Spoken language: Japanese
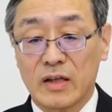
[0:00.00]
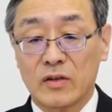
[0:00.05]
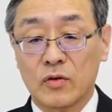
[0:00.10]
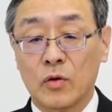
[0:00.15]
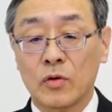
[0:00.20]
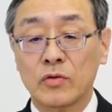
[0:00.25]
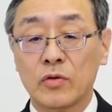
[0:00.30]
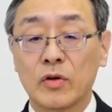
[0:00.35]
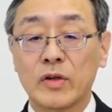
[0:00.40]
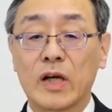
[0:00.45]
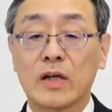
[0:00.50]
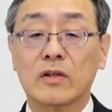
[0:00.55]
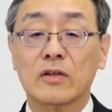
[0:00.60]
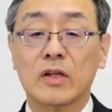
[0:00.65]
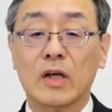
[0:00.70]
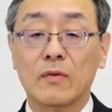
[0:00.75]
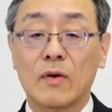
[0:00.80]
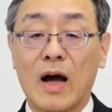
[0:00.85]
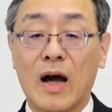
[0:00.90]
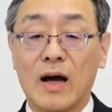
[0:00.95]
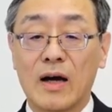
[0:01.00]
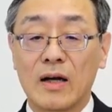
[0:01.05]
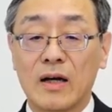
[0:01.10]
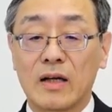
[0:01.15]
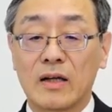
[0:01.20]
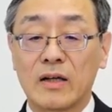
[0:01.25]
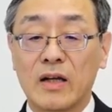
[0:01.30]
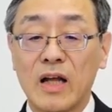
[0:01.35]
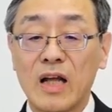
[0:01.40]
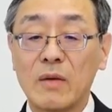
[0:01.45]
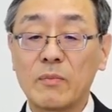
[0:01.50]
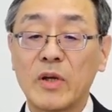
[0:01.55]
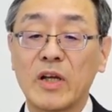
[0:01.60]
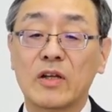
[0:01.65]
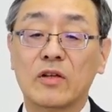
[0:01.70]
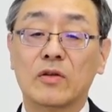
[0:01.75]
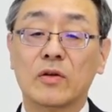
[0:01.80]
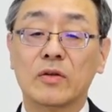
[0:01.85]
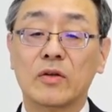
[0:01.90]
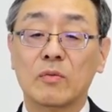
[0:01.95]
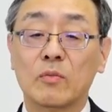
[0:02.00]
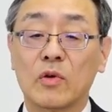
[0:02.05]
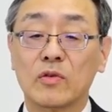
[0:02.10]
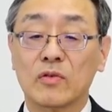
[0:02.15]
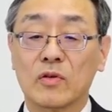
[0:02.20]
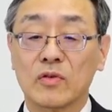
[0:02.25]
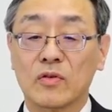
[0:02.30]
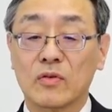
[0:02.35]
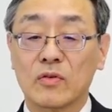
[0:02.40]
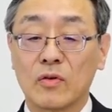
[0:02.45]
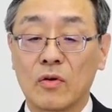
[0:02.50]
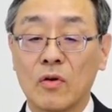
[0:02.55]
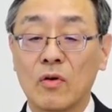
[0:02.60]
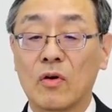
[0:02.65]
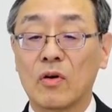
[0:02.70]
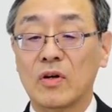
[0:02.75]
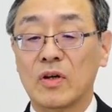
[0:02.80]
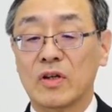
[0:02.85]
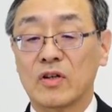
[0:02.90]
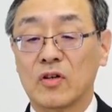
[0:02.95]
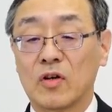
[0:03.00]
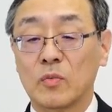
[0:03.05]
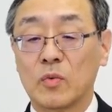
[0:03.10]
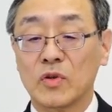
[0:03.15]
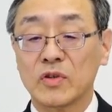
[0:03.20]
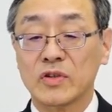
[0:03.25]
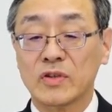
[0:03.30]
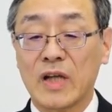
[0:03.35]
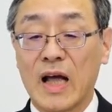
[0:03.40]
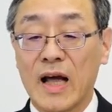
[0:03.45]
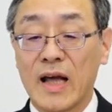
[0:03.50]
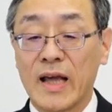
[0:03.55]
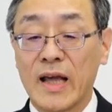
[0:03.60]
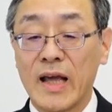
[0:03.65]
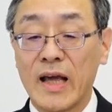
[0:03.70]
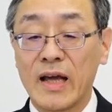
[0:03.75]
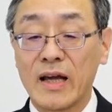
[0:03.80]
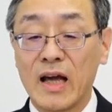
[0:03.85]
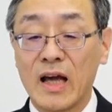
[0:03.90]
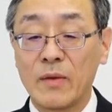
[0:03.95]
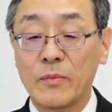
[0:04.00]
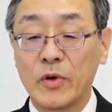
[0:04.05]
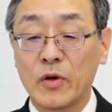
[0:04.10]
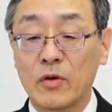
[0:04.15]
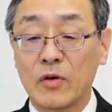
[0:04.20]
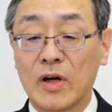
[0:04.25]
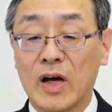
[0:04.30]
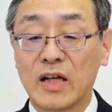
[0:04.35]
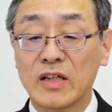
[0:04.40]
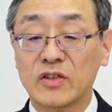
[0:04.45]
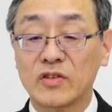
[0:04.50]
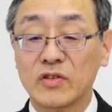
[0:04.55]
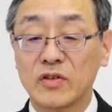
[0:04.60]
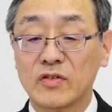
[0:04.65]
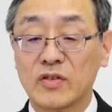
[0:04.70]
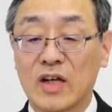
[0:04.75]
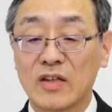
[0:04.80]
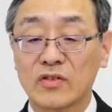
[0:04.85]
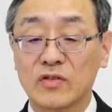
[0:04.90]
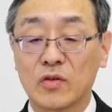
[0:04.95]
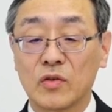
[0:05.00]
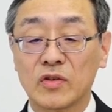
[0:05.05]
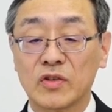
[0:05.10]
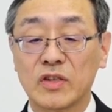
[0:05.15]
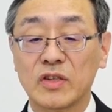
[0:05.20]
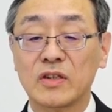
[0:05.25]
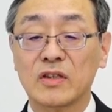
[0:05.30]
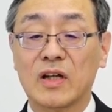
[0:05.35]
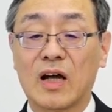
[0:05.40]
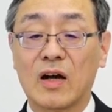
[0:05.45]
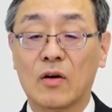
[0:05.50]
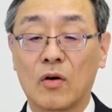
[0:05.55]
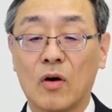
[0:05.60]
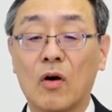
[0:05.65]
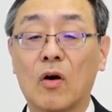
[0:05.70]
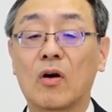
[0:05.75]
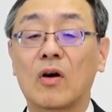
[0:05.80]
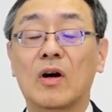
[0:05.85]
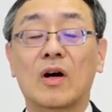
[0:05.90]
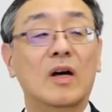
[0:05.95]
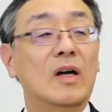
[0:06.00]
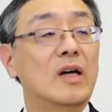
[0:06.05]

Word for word: 日本農薬ではレーミーというものを標榜した AI 病害虫雑草診断を